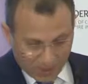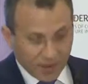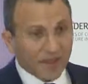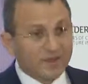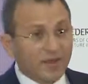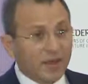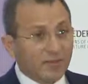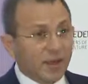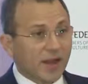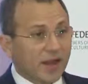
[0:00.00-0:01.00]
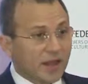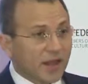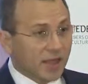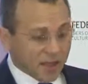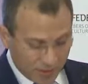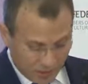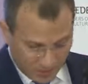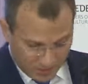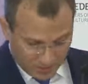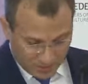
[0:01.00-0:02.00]
كذا ملايين
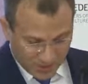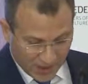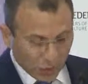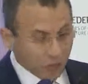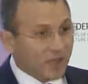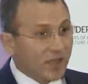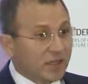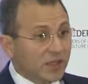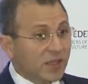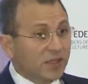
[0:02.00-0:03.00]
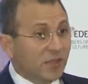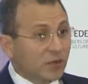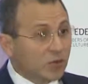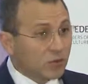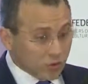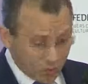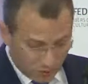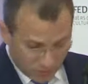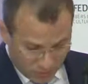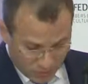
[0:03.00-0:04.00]
من اللبنانيين نقول
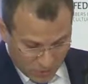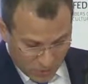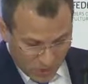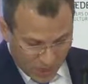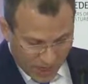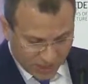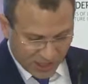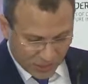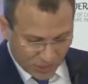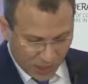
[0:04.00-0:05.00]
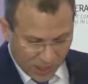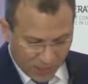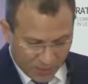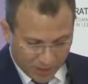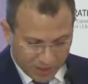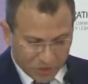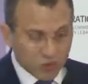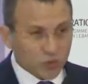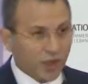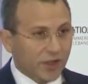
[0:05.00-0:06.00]
هاجروا هربا من
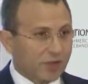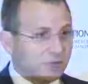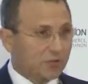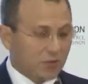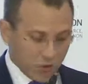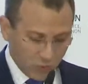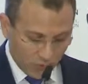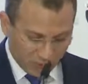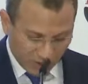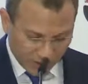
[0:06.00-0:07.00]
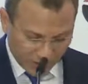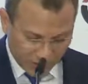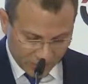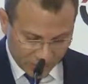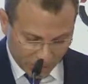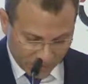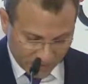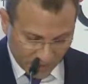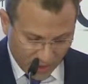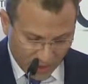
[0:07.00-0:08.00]
جوع وفقر
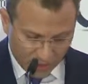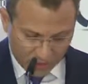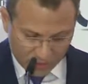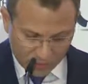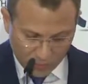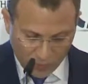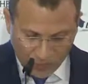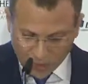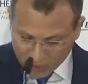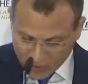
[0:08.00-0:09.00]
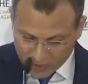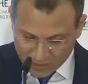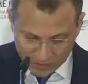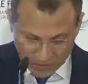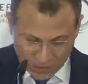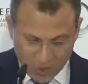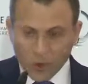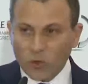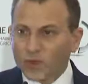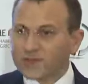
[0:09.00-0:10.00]
واضطهاد وموت
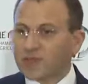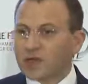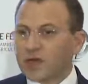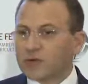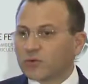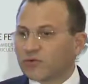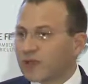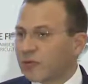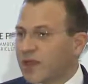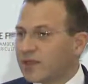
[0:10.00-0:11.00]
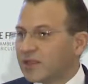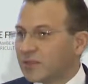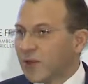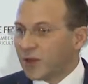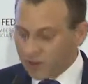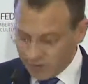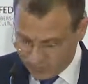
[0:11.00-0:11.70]
واستقروا في بلد ما